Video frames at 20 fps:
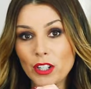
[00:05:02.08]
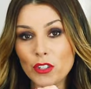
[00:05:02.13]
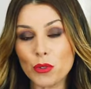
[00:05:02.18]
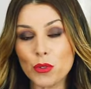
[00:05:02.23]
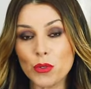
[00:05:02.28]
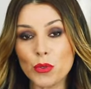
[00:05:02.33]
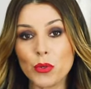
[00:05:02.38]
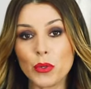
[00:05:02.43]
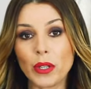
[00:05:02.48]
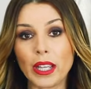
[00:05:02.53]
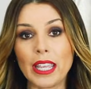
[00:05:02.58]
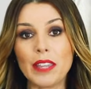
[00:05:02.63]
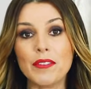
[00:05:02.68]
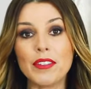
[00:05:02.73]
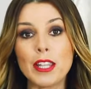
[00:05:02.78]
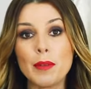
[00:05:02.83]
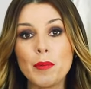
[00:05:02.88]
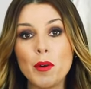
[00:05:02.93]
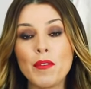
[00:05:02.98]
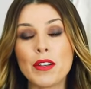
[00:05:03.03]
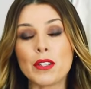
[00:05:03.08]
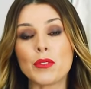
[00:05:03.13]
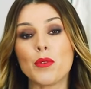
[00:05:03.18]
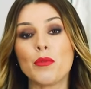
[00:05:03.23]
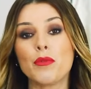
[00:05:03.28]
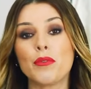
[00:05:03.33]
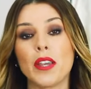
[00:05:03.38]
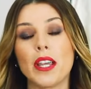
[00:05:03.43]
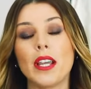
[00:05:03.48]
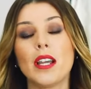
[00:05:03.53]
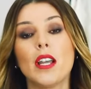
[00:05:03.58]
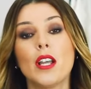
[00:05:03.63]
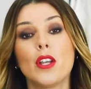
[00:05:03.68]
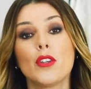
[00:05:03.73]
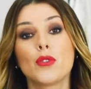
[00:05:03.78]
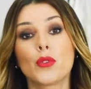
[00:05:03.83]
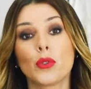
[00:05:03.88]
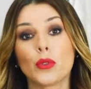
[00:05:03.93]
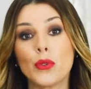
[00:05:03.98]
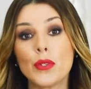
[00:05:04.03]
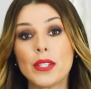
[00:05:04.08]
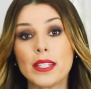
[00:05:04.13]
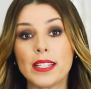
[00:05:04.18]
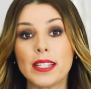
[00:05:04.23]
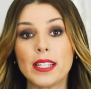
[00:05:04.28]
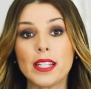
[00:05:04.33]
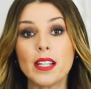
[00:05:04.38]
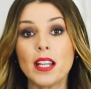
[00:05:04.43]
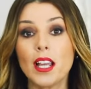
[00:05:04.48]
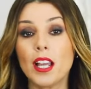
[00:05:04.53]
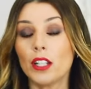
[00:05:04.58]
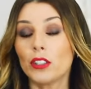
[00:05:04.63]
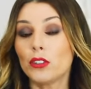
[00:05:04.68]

la chaussure, évidemment, va se faire sur le style